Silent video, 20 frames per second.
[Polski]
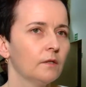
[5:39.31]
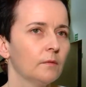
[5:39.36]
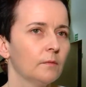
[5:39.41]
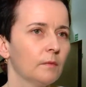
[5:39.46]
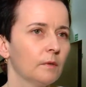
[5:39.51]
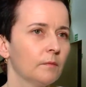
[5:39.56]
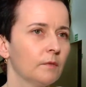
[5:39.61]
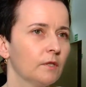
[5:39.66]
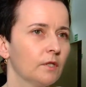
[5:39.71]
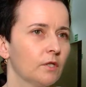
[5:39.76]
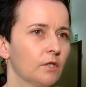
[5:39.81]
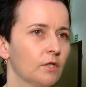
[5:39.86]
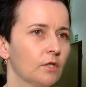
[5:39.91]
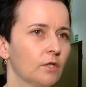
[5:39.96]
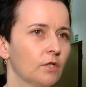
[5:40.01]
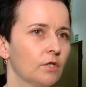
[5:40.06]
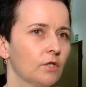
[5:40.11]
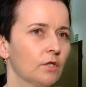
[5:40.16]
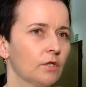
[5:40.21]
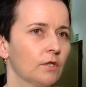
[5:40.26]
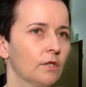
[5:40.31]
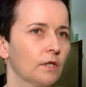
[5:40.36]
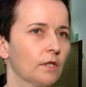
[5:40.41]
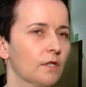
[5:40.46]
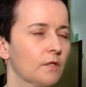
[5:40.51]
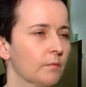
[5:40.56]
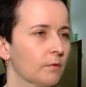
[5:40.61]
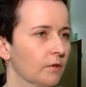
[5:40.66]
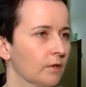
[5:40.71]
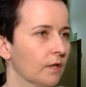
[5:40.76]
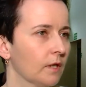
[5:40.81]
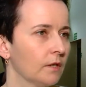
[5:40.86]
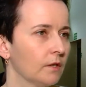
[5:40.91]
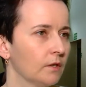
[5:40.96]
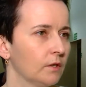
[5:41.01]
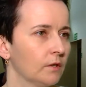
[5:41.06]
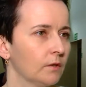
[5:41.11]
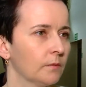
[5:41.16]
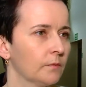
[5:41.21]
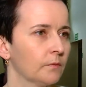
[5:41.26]
Mamy nadzieję, że takie
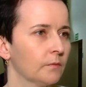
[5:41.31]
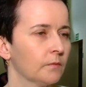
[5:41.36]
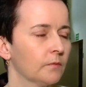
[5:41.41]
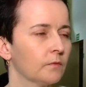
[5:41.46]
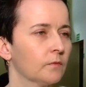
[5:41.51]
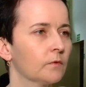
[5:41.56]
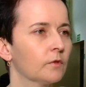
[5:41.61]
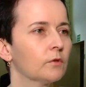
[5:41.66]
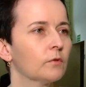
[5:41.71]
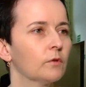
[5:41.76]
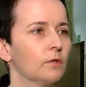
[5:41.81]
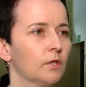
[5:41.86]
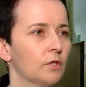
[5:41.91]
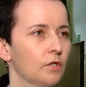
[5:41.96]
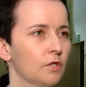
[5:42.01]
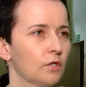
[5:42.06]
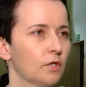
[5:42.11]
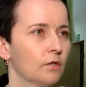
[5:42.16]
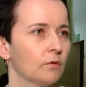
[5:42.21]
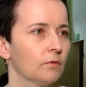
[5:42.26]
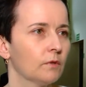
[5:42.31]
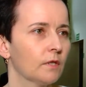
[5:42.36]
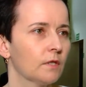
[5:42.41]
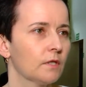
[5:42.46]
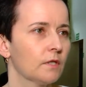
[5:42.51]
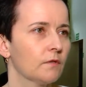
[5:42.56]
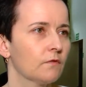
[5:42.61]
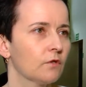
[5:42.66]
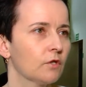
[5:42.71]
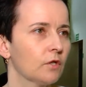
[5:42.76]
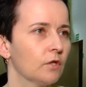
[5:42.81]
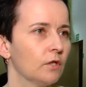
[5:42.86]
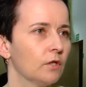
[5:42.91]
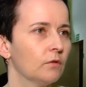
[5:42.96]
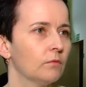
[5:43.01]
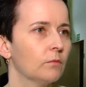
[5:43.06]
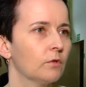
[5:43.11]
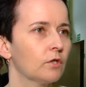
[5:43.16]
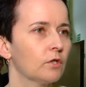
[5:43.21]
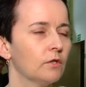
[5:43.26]
spotkanie, mm, które dzisiaj u nas jest w szkole,
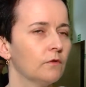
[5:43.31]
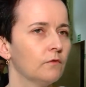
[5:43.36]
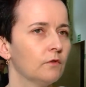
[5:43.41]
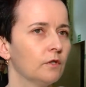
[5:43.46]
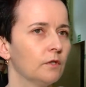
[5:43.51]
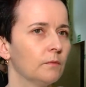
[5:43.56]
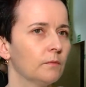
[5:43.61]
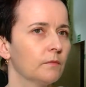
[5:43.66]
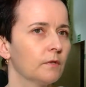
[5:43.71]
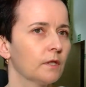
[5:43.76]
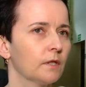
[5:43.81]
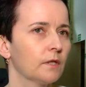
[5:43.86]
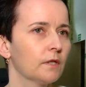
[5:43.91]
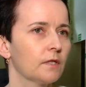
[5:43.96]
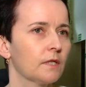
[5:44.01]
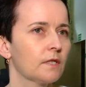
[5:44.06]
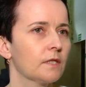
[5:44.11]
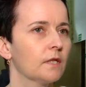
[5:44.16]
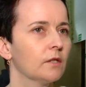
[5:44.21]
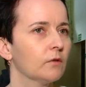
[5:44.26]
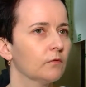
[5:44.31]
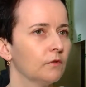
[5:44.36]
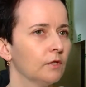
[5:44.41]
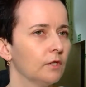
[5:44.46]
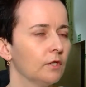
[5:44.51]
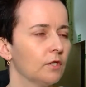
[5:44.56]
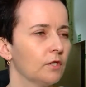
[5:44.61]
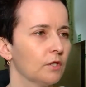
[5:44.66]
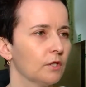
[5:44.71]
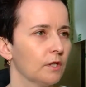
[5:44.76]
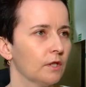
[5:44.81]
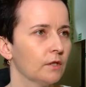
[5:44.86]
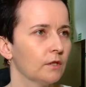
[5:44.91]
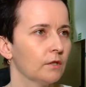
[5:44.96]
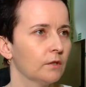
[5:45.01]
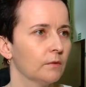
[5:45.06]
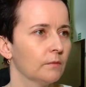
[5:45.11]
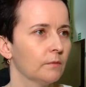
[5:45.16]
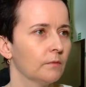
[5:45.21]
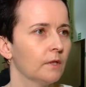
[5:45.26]
umożliwi im takie zastanowienie się nad
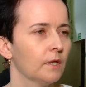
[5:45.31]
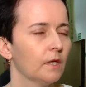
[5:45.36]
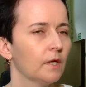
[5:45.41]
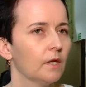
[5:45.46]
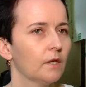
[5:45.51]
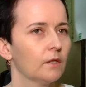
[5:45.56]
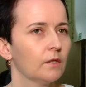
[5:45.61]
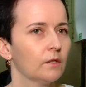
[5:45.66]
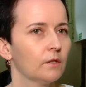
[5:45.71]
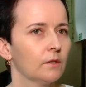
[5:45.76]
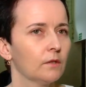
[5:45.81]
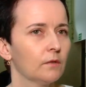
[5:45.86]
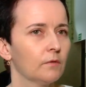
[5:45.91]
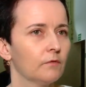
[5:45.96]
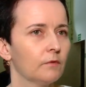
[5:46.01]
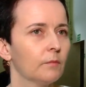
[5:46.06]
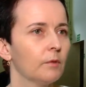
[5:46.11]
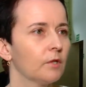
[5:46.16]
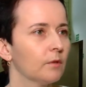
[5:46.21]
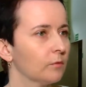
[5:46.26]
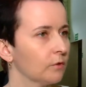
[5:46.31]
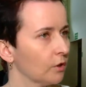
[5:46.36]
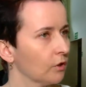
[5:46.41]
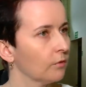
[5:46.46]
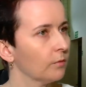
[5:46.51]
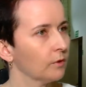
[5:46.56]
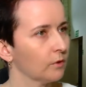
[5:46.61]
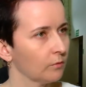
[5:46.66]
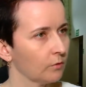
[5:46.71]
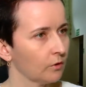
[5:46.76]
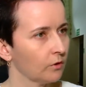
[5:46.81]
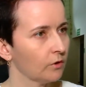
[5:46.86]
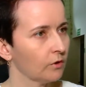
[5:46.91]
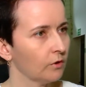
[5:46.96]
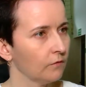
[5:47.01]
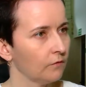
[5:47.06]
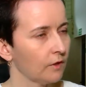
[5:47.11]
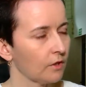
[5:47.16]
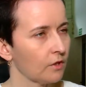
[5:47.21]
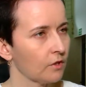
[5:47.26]
tym y, wyborem, którego będą
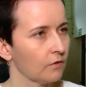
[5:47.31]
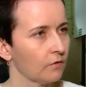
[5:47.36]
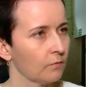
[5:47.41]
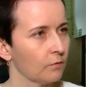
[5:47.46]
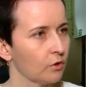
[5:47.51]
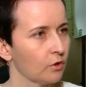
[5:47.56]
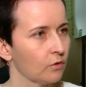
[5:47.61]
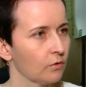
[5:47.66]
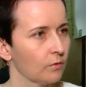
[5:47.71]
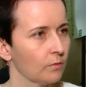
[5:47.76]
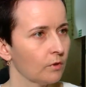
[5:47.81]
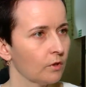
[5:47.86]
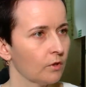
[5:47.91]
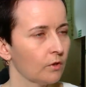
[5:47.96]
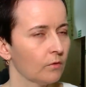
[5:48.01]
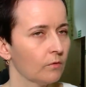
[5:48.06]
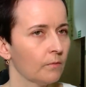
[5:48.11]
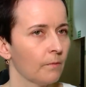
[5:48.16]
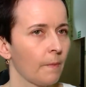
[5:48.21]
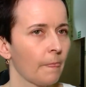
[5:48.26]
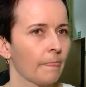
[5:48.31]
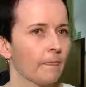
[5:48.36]
dokonywać w przyszłym roku.